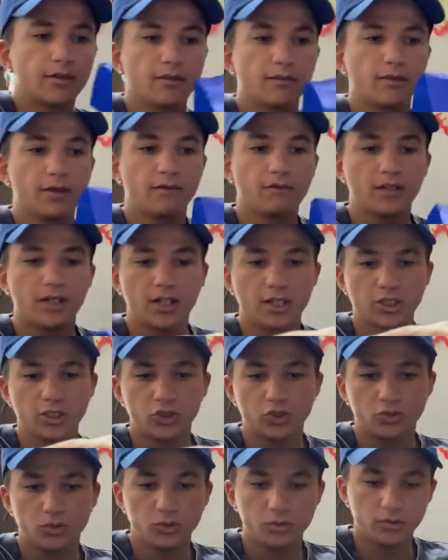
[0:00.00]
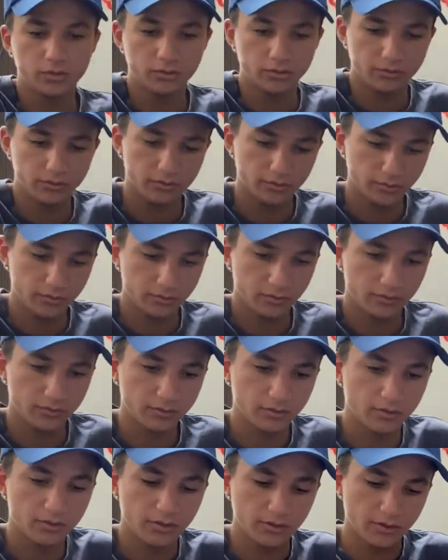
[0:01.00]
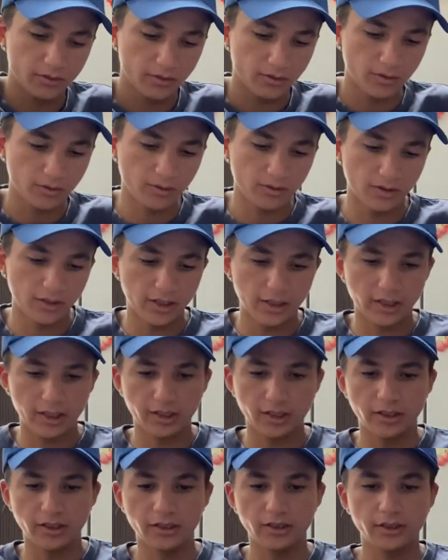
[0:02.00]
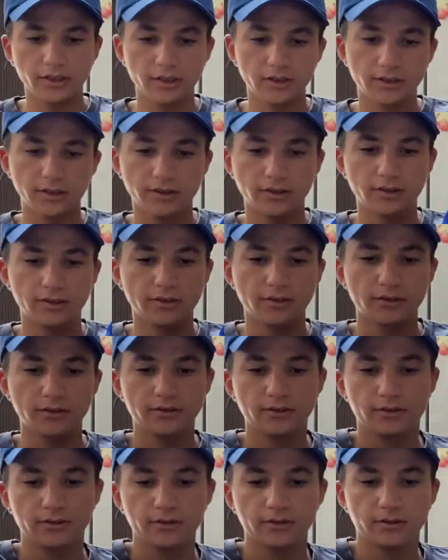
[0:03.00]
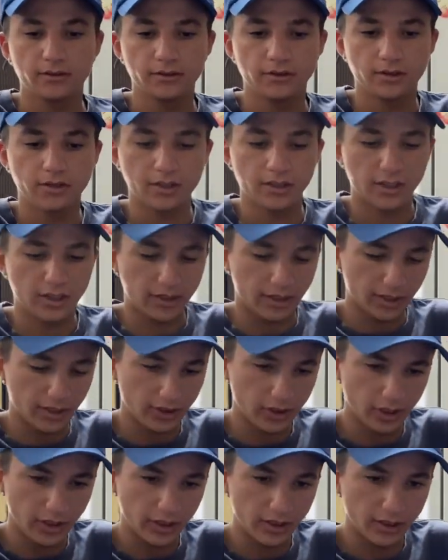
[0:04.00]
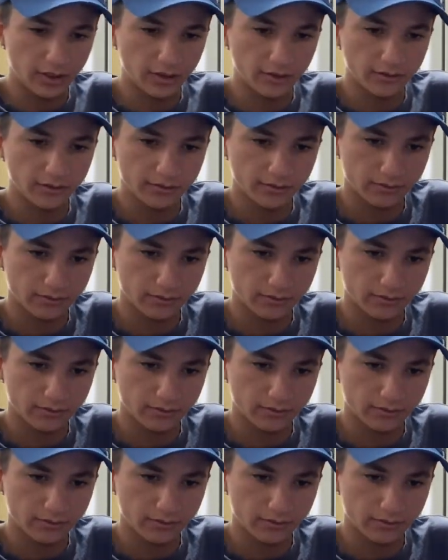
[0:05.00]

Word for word: Vai tá cachorro show. aqui. Daquele jeitão.